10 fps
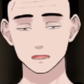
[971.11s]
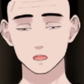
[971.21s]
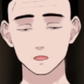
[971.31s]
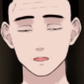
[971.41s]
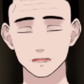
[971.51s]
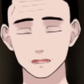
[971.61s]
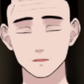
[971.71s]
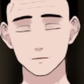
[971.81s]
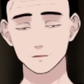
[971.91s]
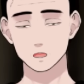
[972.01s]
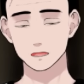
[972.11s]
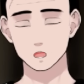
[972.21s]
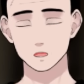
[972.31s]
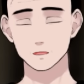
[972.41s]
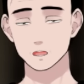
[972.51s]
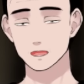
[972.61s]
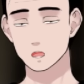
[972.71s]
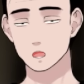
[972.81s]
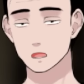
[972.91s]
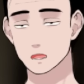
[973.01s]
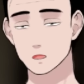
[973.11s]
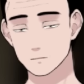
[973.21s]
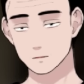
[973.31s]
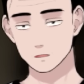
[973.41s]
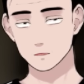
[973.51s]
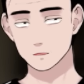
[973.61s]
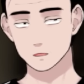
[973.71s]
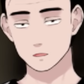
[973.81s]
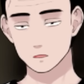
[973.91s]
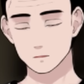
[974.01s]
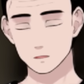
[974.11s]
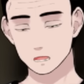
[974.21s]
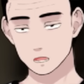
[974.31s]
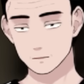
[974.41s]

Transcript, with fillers: おそらく、夫婦間もそうです。ね。